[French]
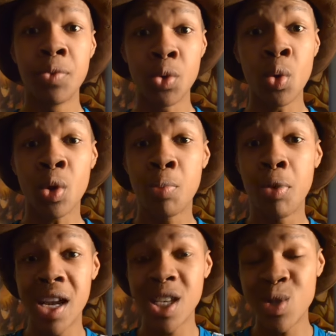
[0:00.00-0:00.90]
Donc,
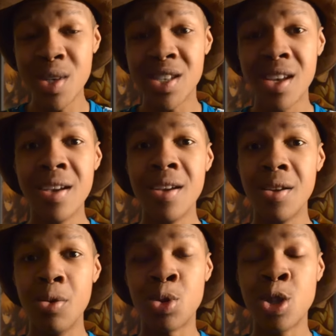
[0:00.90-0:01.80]
pour la suite,
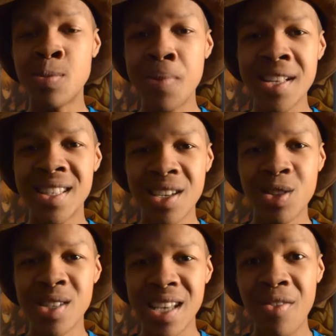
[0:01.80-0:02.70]
le suspense, c'est
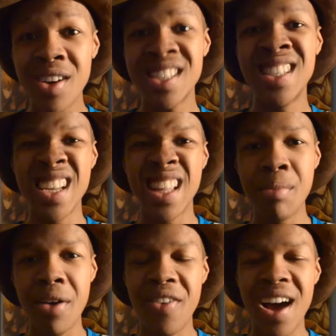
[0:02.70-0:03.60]
de savoir si
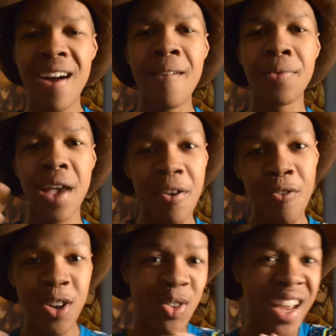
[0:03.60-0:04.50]
Saitama va
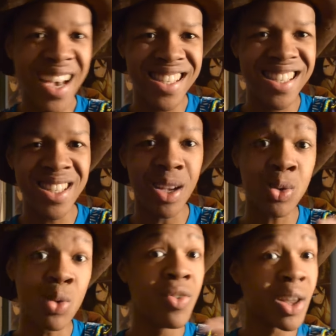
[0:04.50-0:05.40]
avoir de la
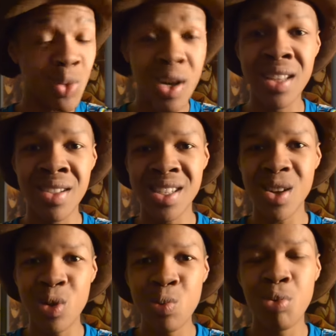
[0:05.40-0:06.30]
résistance ou il va tout gagner en un
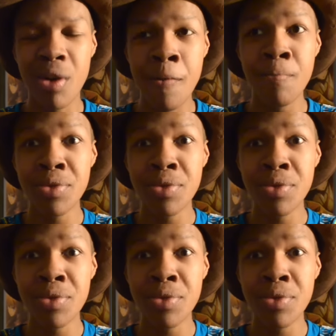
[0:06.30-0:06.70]
seul coup de poing.